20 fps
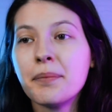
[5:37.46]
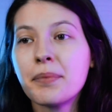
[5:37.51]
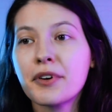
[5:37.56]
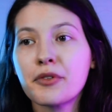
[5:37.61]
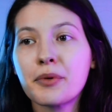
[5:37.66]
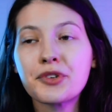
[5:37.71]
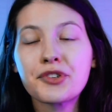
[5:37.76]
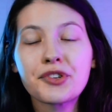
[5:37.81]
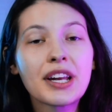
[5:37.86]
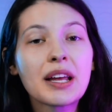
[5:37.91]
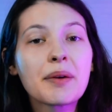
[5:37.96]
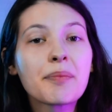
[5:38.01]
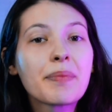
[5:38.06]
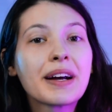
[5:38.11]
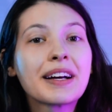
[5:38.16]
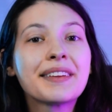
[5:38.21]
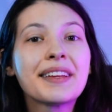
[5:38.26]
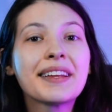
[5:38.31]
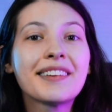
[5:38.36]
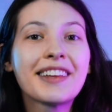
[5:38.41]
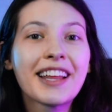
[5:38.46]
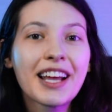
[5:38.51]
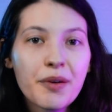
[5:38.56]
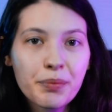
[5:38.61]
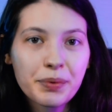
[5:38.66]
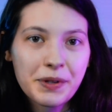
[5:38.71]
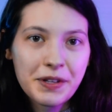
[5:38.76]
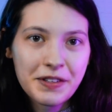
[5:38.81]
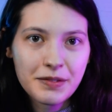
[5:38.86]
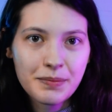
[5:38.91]
provavelmente eu iria perder
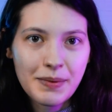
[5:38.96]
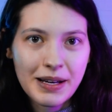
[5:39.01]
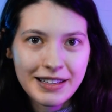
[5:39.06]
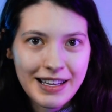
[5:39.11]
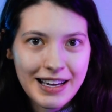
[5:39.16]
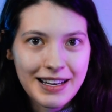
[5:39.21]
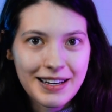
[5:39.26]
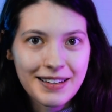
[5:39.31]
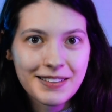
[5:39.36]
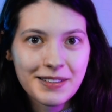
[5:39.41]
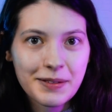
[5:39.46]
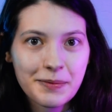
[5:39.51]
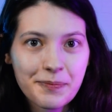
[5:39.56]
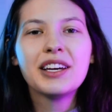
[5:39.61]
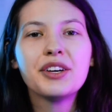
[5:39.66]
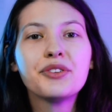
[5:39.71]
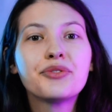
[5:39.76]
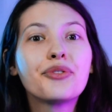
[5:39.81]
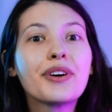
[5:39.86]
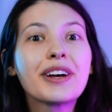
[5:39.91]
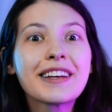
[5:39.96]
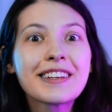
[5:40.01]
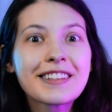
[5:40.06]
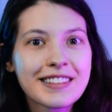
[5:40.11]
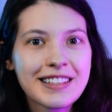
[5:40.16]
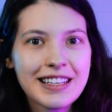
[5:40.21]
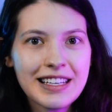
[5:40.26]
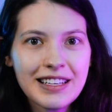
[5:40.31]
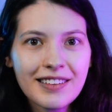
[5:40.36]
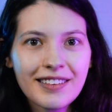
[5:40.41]
tempo nessas matérias. E foi
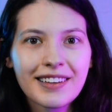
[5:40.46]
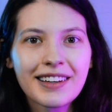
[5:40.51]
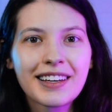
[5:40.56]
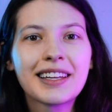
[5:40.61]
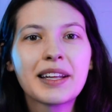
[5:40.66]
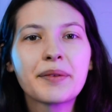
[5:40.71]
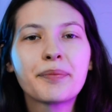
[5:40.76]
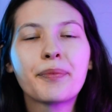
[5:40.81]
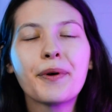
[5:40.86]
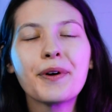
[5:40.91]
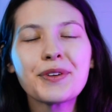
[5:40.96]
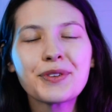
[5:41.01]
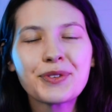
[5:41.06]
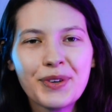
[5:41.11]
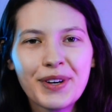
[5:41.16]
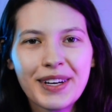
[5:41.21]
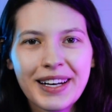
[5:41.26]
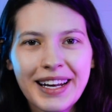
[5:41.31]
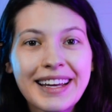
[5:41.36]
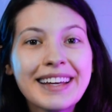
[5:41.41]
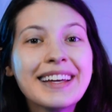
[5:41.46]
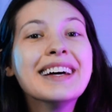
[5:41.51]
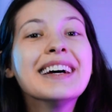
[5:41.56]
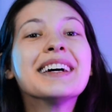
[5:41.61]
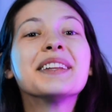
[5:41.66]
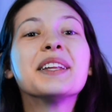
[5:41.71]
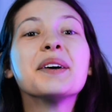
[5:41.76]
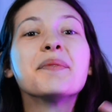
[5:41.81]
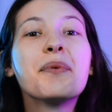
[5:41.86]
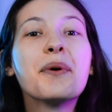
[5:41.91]
assim que depois do ENEM,
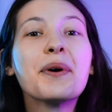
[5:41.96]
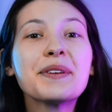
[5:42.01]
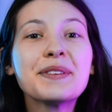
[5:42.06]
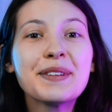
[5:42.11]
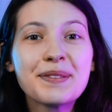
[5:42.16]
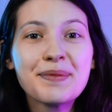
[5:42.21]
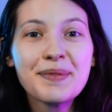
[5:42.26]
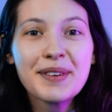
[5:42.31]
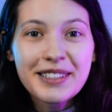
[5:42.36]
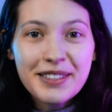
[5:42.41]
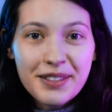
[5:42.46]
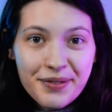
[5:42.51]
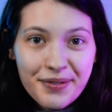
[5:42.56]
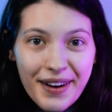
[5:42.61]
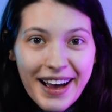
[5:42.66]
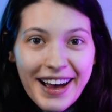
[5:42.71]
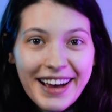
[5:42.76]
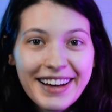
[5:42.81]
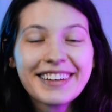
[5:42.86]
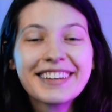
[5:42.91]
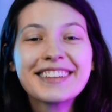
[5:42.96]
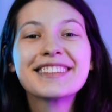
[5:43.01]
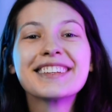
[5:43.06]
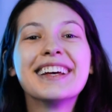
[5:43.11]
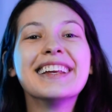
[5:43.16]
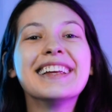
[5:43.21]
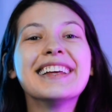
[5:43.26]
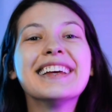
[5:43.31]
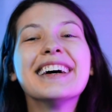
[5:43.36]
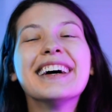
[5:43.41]
depois das minhas férias
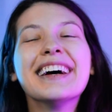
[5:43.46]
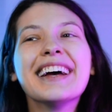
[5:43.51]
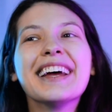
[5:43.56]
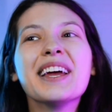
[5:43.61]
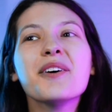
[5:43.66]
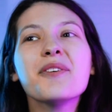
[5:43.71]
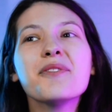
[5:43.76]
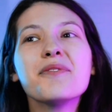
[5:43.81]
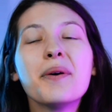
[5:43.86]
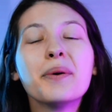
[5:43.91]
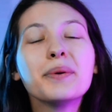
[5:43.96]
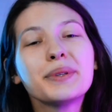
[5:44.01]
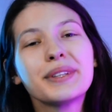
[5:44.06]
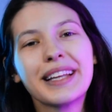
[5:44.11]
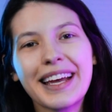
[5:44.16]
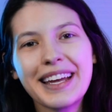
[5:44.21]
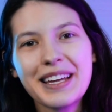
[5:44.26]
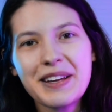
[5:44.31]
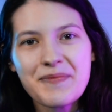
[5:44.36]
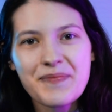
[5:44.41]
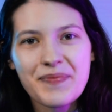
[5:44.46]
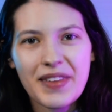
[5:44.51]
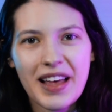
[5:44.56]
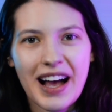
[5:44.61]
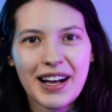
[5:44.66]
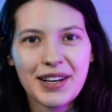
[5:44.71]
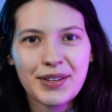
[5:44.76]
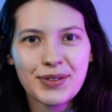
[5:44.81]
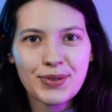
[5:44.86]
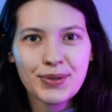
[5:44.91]
ali, eu voltei
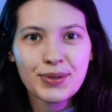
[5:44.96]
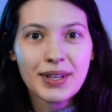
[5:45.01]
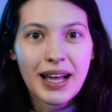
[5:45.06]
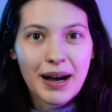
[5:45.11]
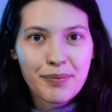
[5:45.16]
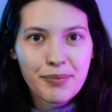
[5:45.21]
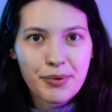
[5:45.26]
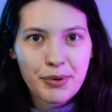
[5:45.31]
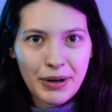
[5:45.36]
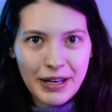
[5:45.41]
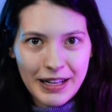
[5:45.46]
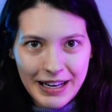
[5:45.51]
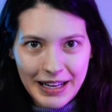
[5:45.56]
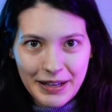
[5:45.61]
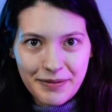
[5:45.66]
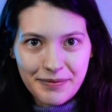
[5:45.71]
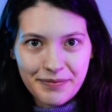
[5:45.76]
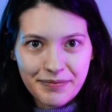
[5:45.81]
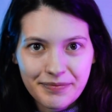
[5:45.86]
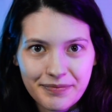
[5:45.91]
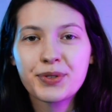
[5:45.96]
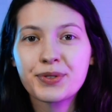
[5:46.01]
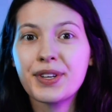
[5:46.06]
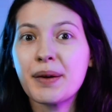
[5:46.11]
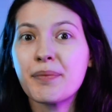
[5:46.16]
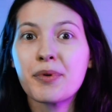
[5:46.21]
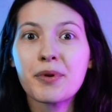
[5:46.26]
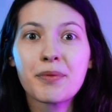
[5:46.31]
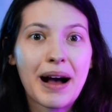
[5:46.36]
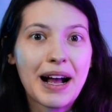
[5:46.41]
a estudar para o Enem.
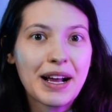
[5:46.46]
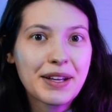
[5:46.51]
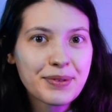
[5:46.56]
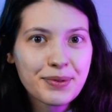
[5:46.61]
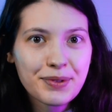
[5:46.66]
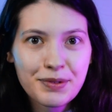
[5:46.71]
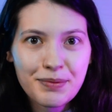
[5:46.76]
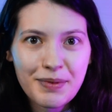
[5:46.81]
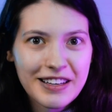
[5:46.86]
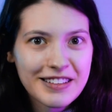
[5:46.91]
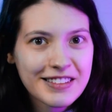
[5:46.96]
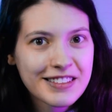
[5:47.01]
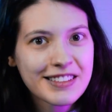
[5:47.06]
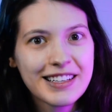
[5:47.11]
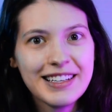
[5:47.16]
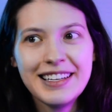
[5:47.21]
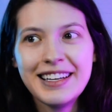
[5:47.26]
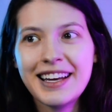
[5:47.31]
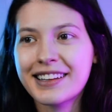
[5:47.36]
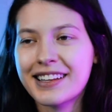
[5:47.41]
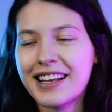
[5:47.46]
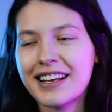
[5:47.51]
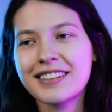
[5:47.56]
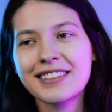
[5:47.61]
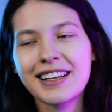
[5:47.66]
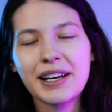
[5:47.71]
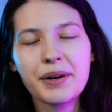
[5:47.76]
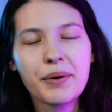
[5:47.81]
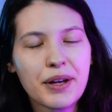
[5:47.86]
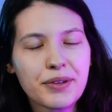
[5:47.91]
Estudei por mais uns meses ali, até
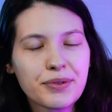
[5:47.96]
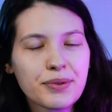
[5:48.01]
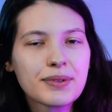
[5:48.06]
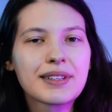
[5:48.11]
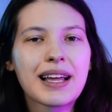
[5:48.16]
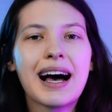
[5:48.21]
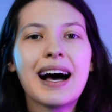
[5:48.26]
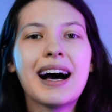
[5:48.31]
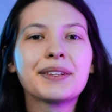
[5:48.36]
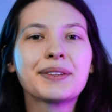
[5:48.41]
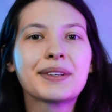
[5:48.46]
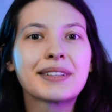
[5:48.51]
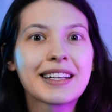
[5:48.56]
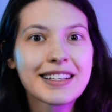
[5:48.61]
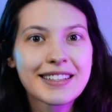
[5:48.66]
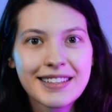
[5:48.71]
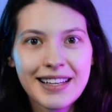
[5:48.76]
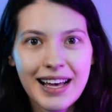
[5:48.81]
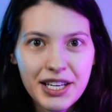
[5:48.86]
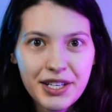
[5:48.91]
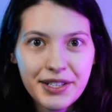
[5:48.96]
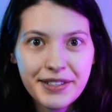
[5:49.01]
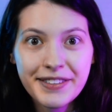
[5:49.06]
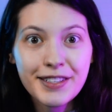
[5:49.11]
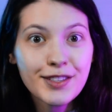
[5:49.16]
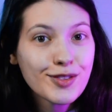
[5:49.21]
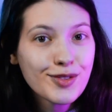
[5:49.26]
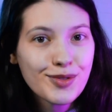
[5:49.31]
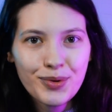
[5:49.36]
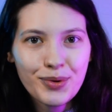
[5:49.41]
sair o resultado, até sair
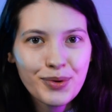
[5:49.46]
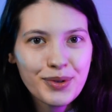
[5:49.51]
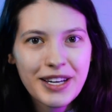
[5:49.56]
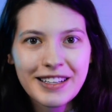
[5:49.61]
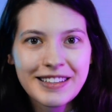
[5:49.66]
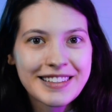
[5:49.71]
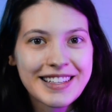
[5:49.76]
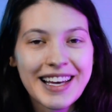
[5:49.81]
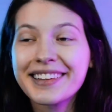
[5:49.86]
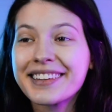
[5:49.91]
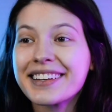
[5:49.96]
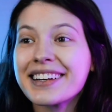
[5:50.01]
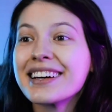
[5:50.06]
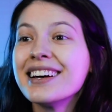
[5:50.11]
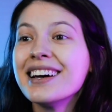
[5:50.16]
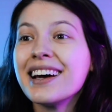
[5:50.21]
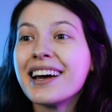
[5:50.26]
SISU e etc